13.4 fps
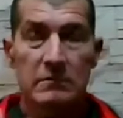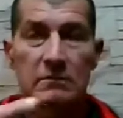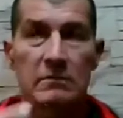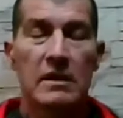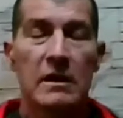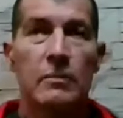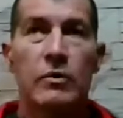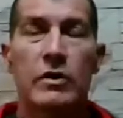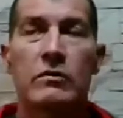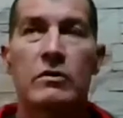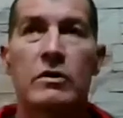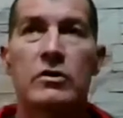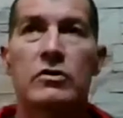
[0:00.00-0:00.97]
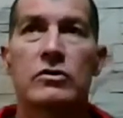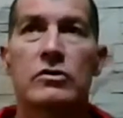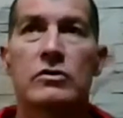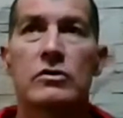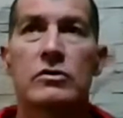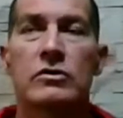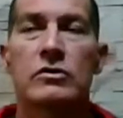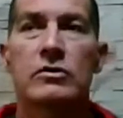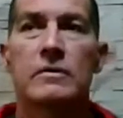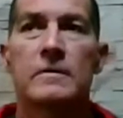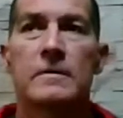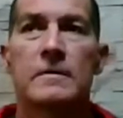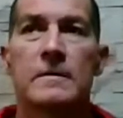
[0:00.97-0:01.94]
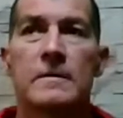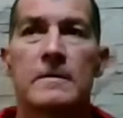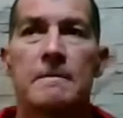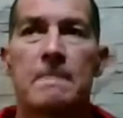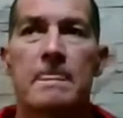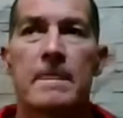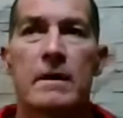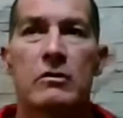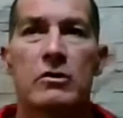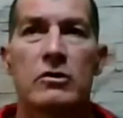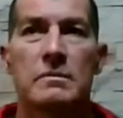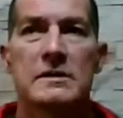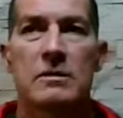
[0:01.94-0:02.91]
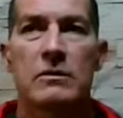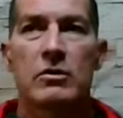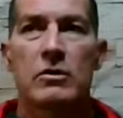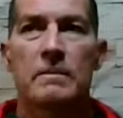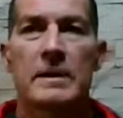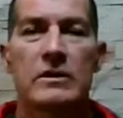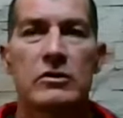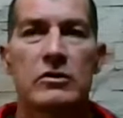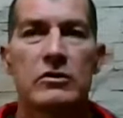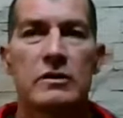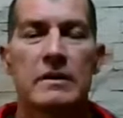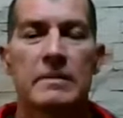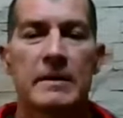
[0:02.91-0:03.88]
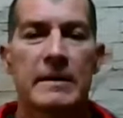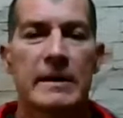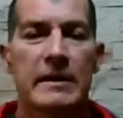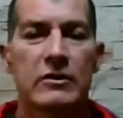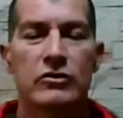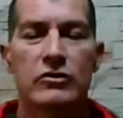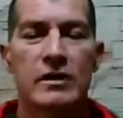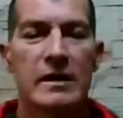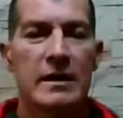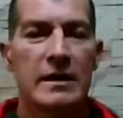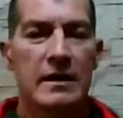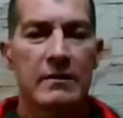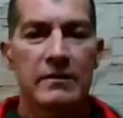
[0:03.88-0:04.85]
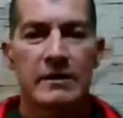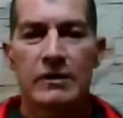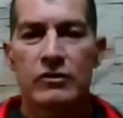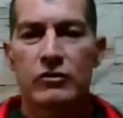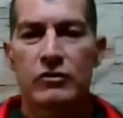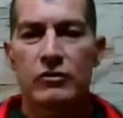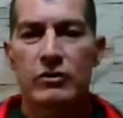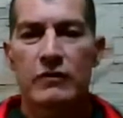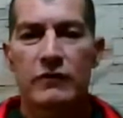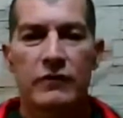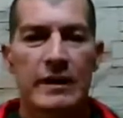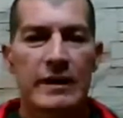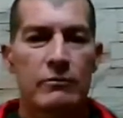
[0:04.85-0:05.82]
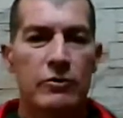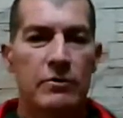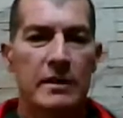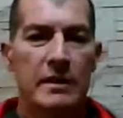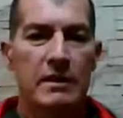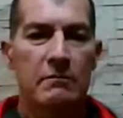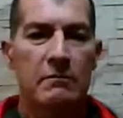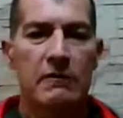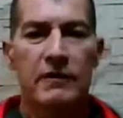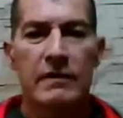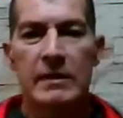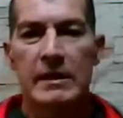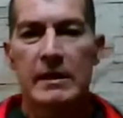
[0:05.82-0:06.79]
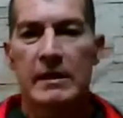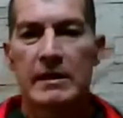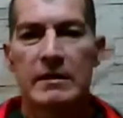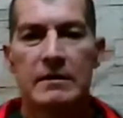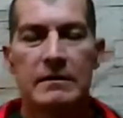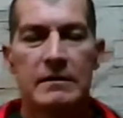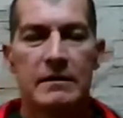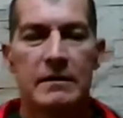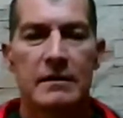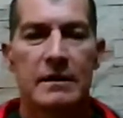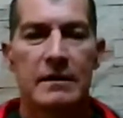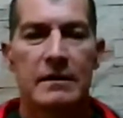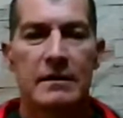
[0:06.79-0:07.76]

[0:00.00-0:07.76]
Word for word: después cuando cuando empezamos los partidos de preparatoria, viste todo lo que fue la movida de mi familia de,